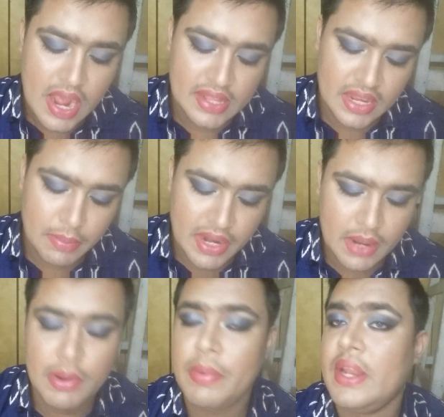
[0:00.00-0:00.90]
அது நீங்கள்
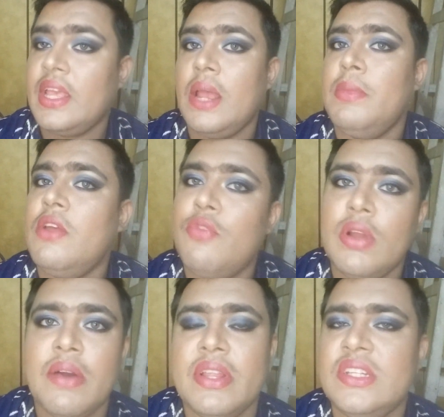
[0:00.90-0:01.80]
பில்டபிள் பண்ணிக்கலாம் இல்லை
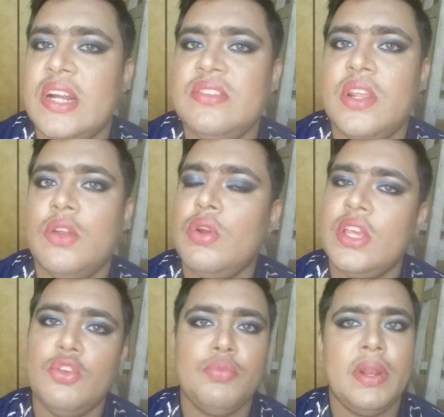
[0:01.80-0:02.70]
ஃபுல் கவரேஜ் கன்சீலர் கூட
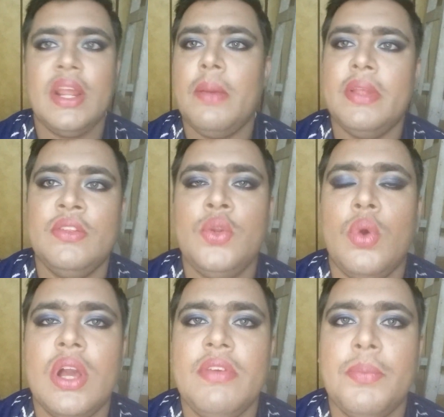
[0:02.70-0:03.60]
நீங்கள் யூஸ் பண்ணிக்கலாம் அது
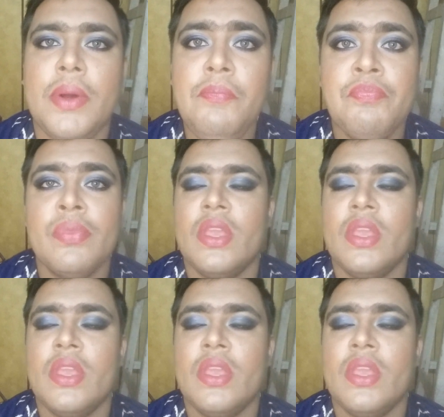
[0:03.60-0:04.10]
வந்துட்டு உங்கள் விருப்பம்